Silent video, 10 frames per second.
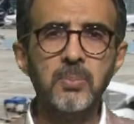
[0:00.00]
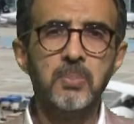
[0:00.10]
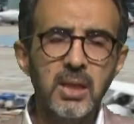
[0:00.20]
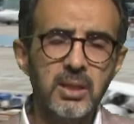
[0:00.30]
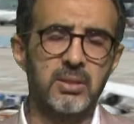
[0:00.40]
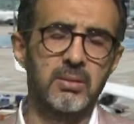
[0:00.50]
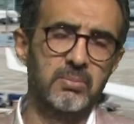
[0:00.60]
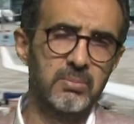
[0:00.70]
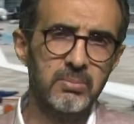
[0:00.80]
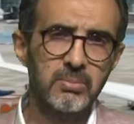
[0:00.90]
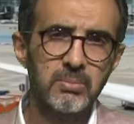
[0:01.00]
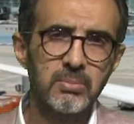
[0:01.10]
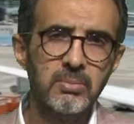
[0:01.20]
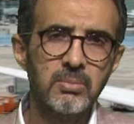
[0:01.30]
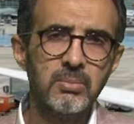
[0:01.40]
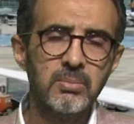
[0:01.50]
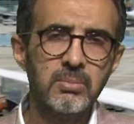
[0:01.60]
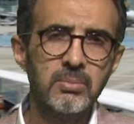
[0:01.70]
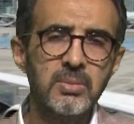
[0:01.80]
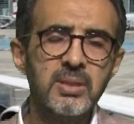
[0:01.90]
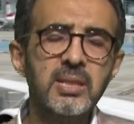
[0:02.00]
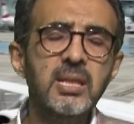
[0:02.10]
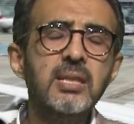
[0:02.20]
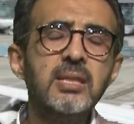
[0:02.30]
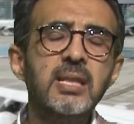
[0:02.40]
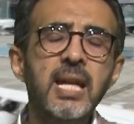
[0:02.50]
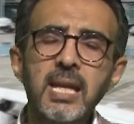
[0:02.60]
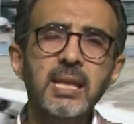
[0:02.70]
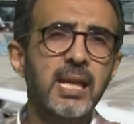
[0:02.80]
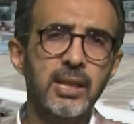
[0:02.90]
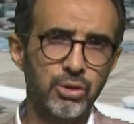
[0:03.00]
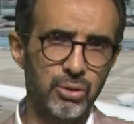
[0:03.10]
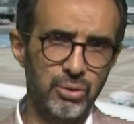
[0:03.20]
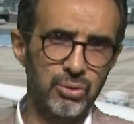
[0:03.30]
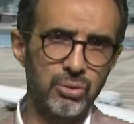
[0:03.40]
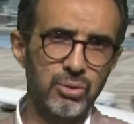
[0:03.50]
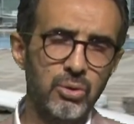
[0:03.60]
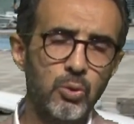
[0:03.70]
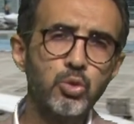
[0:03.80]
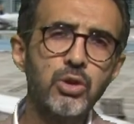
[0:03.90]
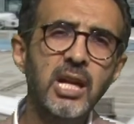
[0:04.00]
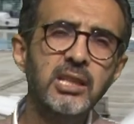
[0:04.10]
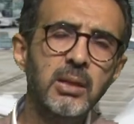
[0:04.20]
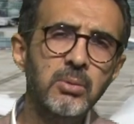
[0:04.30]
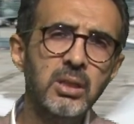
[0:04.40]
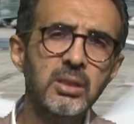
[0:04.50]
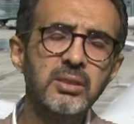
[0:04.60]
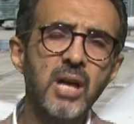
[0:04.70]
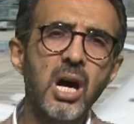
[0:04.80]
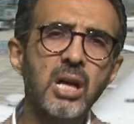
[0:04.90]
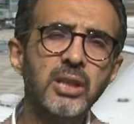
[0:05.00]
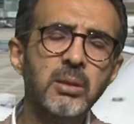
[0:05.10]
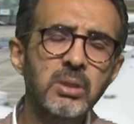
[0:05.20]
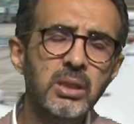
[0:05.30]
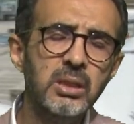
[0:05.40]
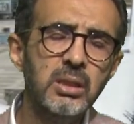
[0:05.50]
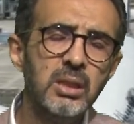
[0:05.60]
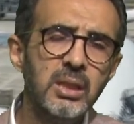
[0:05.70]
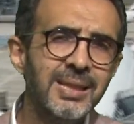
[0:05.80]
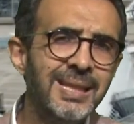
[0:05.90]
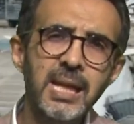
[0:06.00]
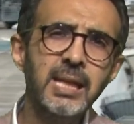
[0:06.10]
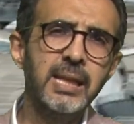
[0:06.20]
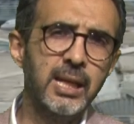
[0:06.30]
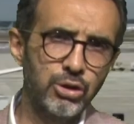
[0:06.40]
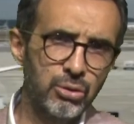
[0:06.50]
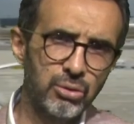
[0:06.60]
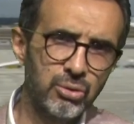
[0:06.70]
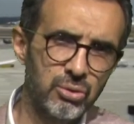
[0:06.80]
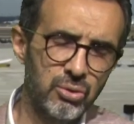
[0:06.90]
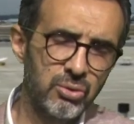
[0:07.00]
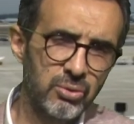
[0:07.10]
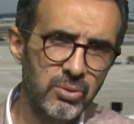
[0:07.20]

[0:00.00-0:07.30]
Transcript: Bir, siz nerede yaşıyorsunuz? Uzayda mı? Dağda mı? Nerede yaşıyorsunuz?